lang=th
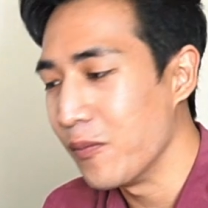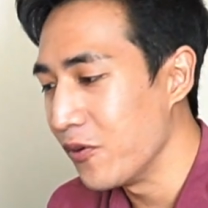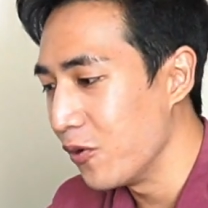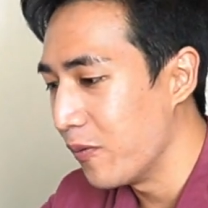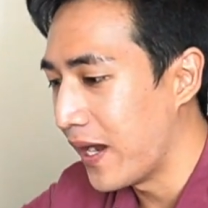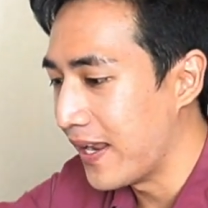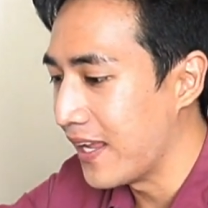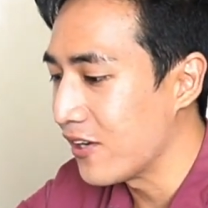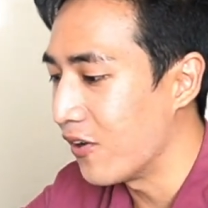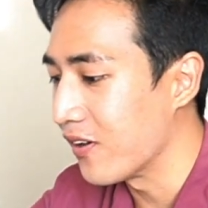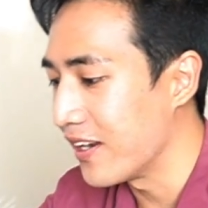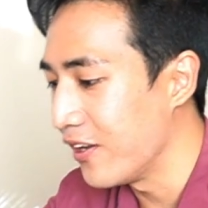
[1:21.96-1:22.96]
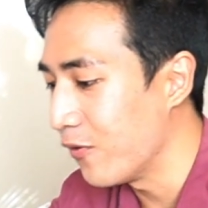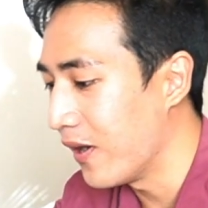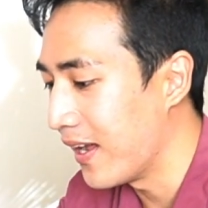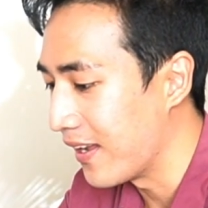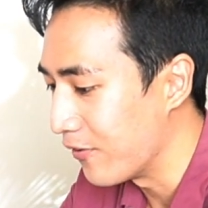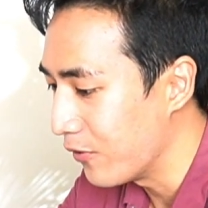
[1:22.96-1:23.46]
เรามาดูภายในกล่องกันดีก
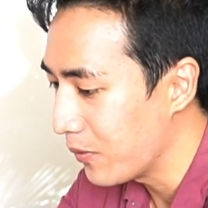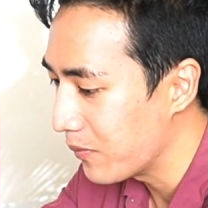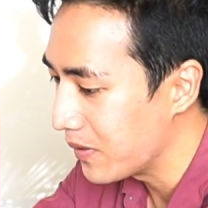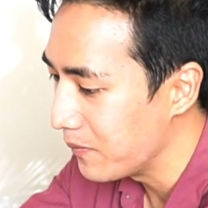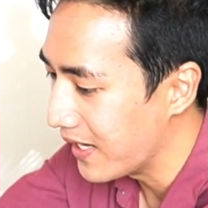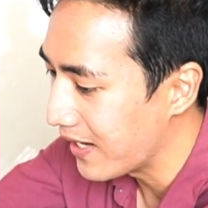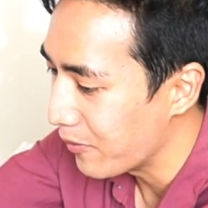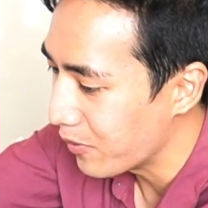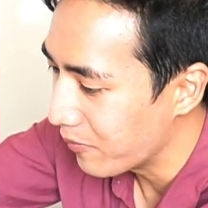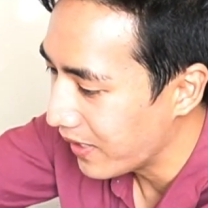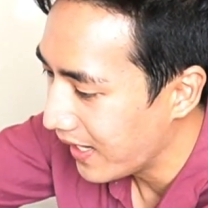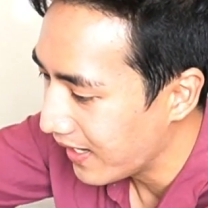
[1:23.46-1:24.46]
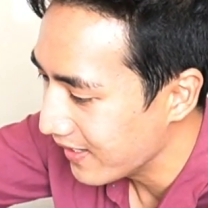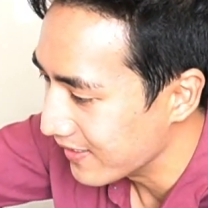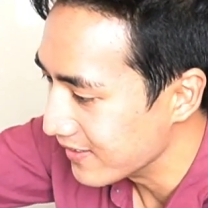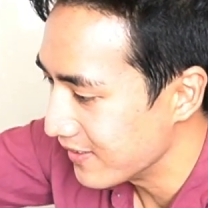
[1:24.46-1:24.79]
ว่า ว่ามันมีอะไรมาบ้าง